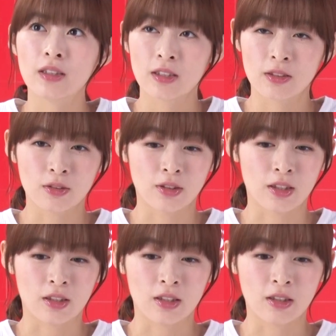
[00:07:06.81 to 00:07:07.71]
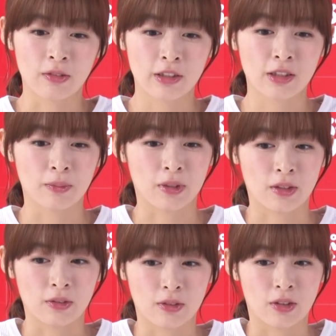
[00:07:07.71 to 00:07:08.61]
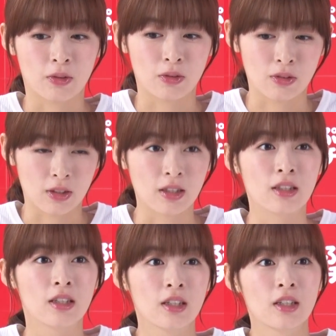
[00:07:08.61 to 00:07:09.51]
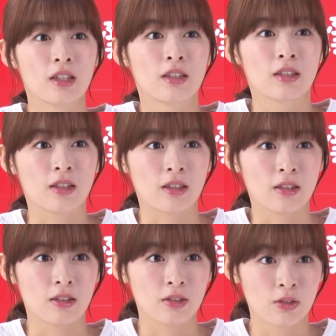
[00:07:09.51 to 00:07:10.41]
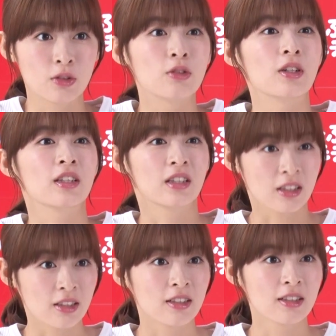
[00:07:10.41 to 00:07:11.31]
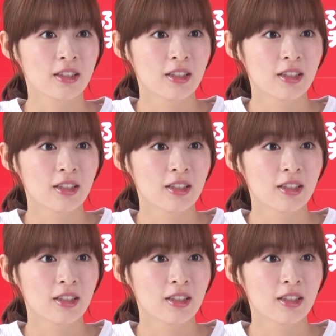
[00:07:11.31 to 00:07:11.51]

アーティストさんに祝ってもらうってことがなんかよくあって、